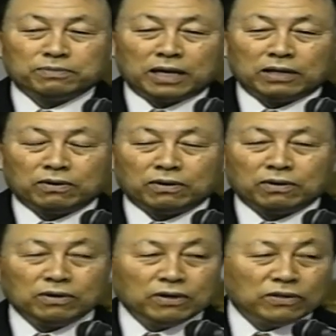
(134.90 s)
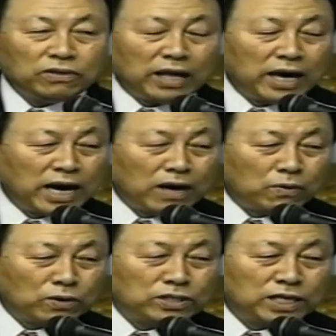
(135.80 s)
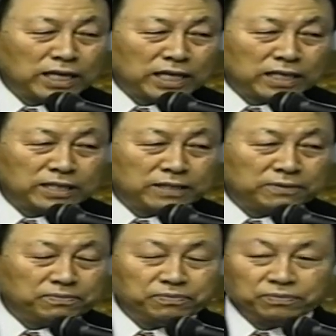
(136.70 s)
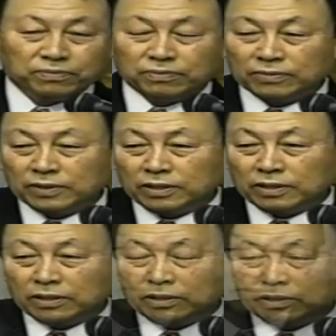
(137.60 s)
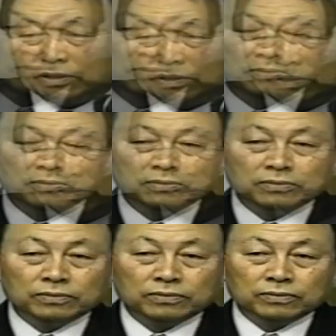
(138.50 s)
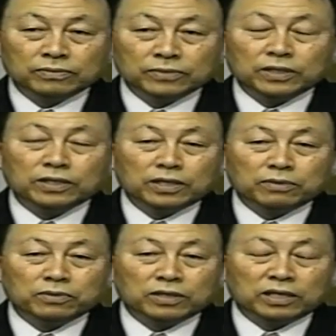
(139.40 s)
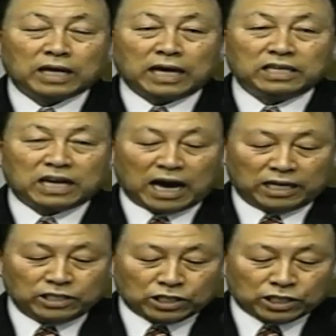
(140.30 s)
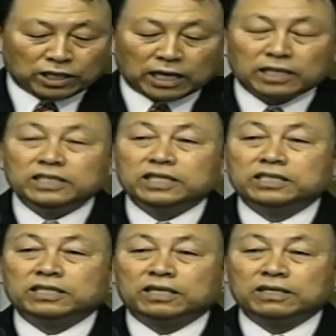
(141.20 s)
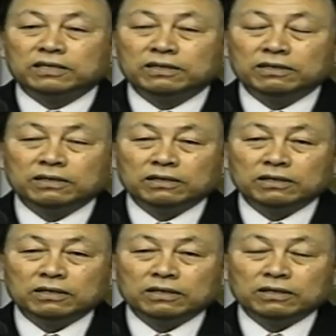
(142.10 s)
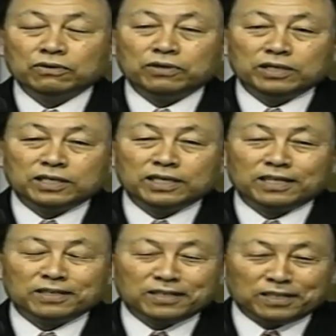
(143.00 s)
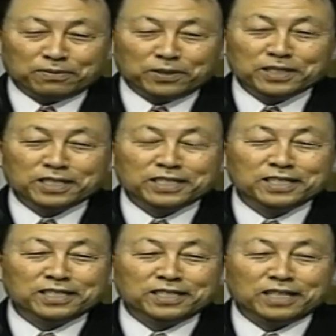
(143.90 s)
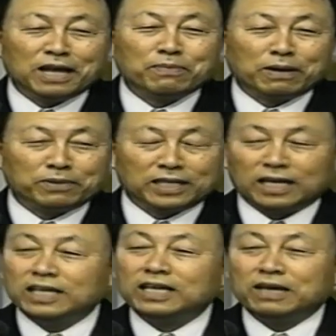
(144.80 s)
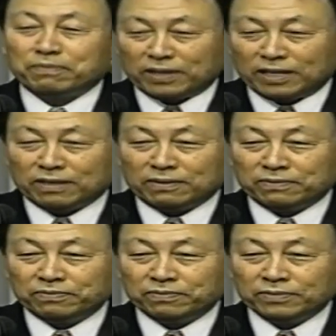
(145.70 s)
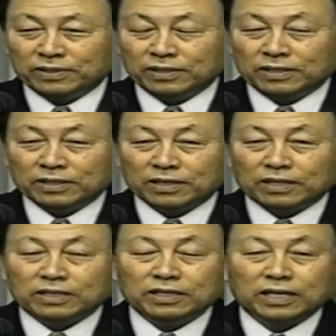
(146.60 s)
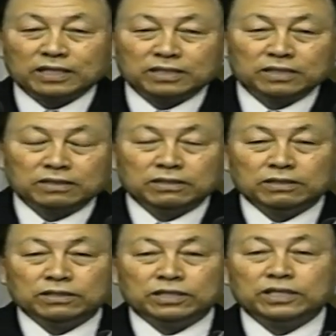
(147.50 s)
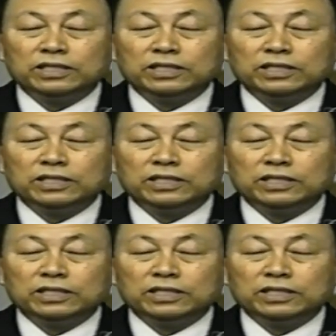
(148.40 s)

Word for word: 上帝的话语通过讲道，我听了之后呢，我需要记录下来的是我需要改正的部分。好多人听了责备，总觉得跟自己没有关系，结果就被魔鬼撬走了。